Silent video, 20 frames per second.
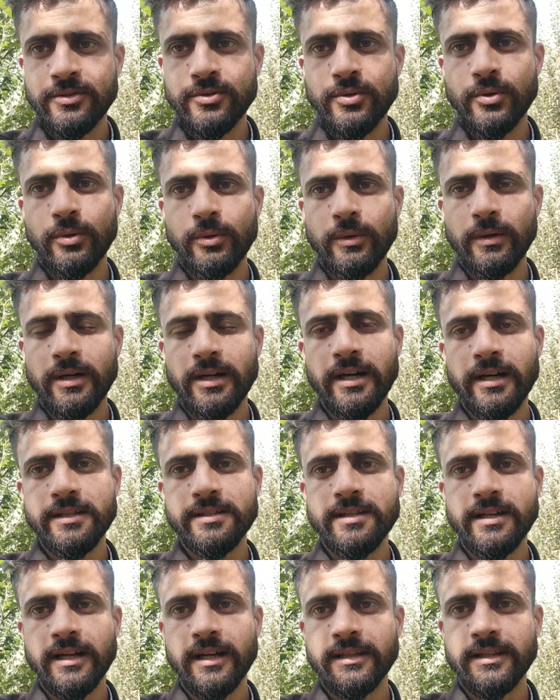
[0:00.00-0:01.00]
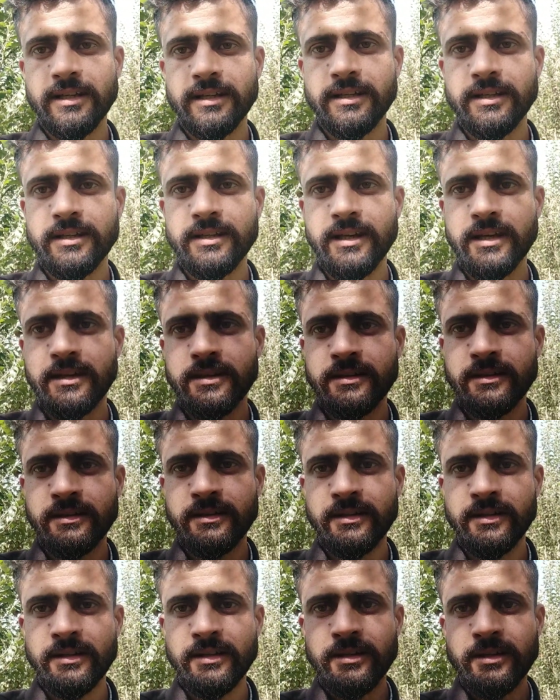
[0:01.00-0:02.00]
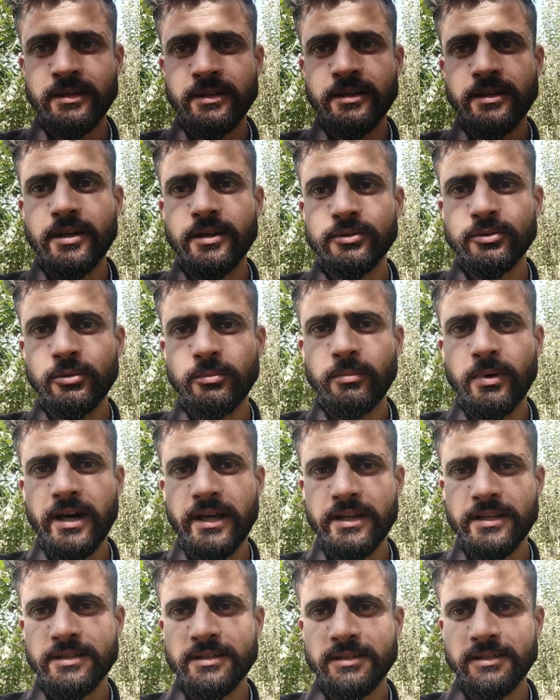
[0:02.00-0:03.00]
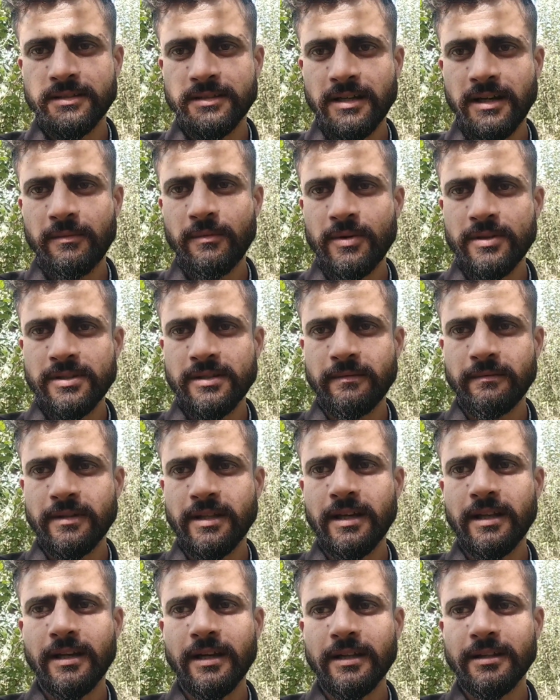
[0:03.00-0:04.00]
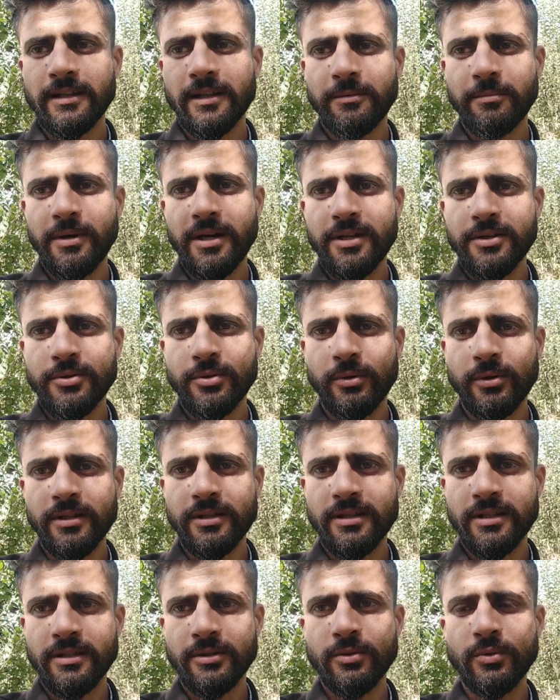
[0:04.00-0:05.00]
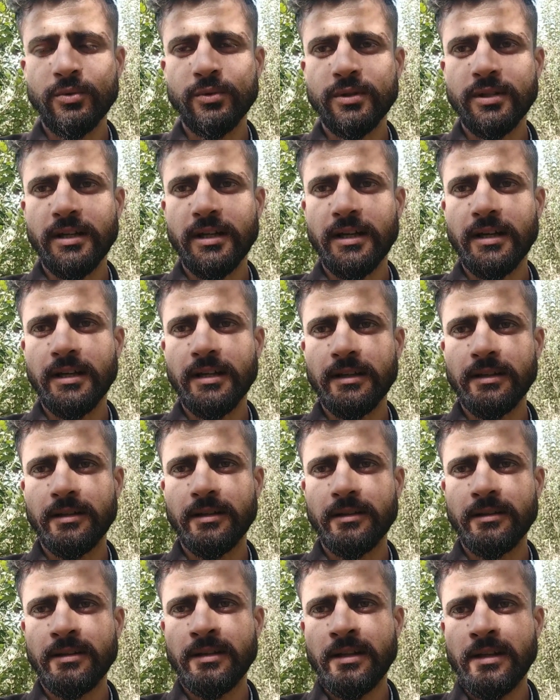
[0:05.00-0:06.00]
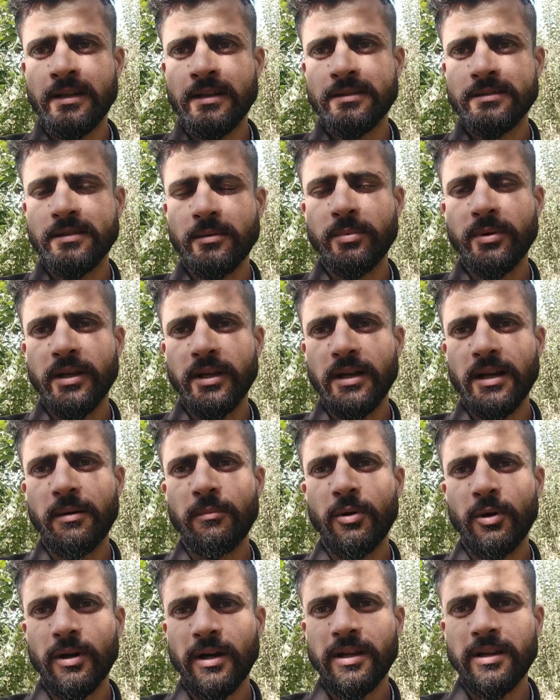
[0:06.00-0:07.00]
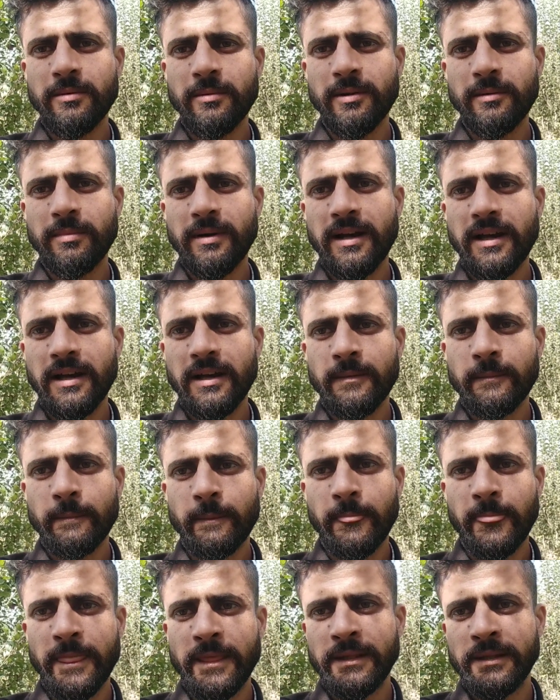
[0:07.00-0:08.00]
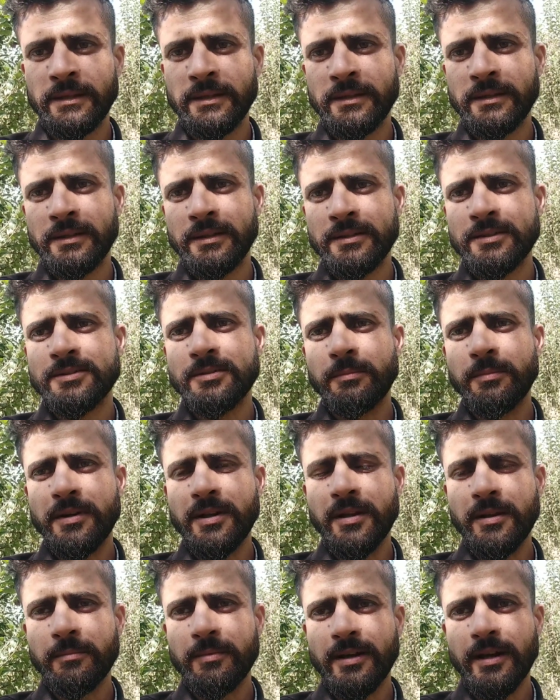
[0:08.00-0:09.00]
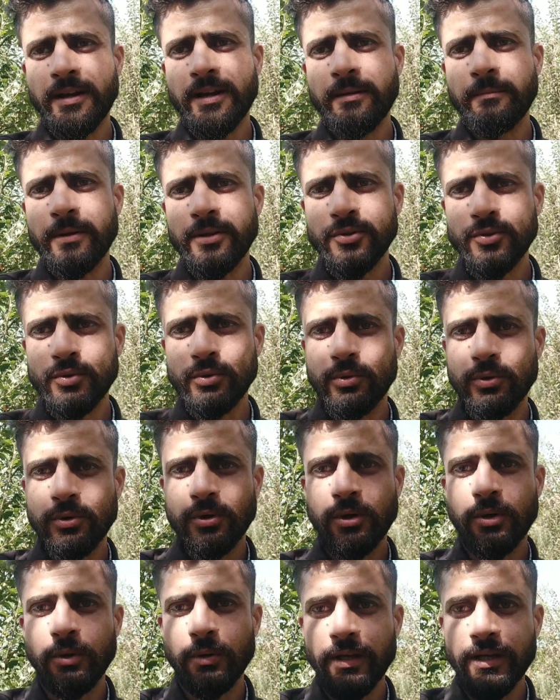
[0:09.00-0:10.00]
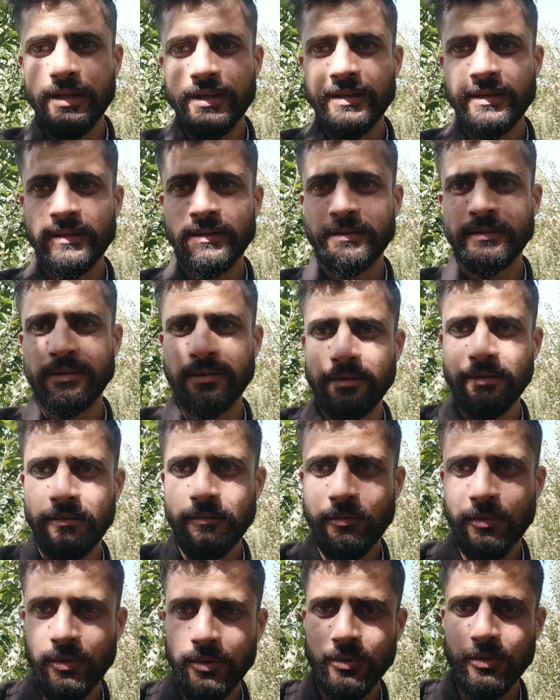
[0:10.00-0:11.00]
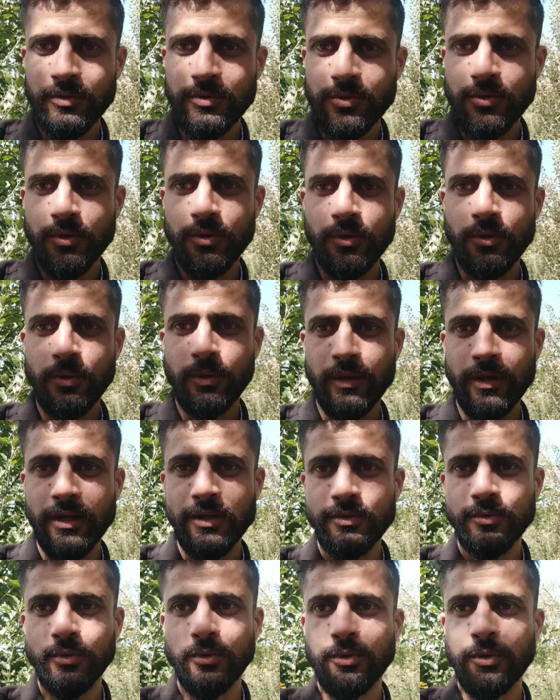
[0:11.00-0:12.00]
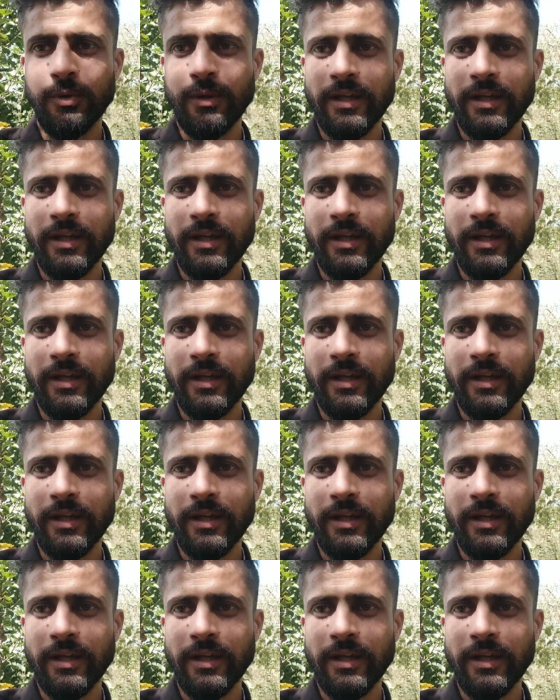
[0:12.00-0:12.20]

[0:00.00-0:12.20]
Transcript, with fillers: जो हर जगह देखी गई एक तो बारिश का मौसम था लगातार बारिश हो रही थी दूसरा स्प्रे का मौका नहीं मिल पाया स्प्रे करने में चूक हो गई अब वो तो जो हो गया सो हो